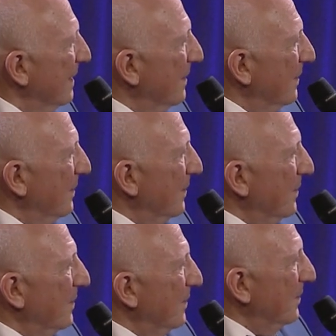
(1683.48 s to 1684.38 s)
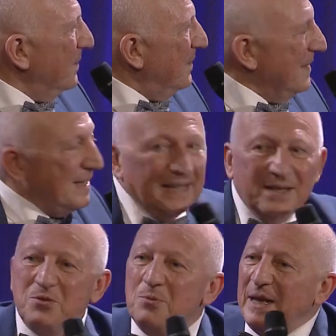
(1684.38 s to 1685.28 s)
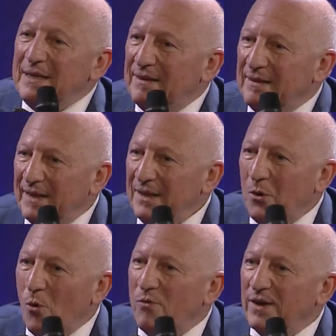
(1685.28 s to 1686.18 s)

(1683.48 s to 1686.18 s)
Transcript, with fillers: euh, euh, euh, des humanités au